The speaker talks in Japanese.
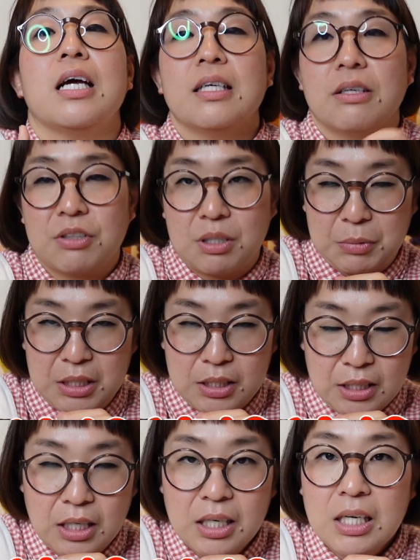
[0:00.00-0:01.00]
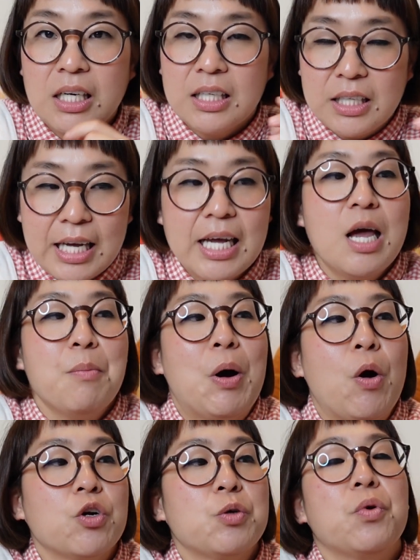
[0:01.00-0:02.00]
検査をしました。で、ま
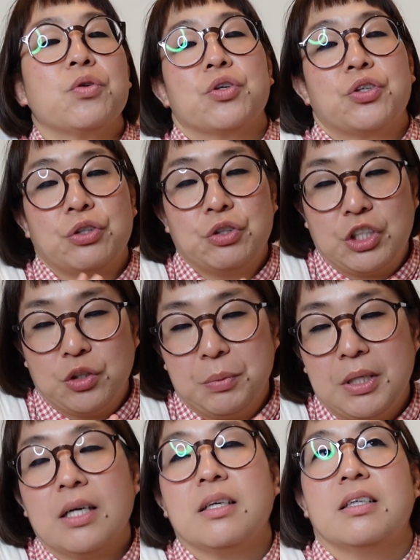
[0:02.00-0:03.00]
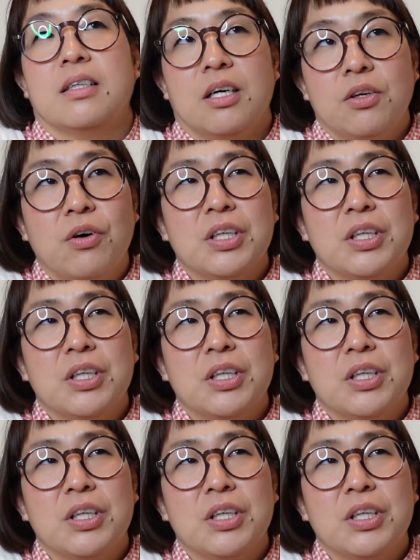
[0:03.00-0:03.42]
あ、ホルモンの数値を見たんですけど、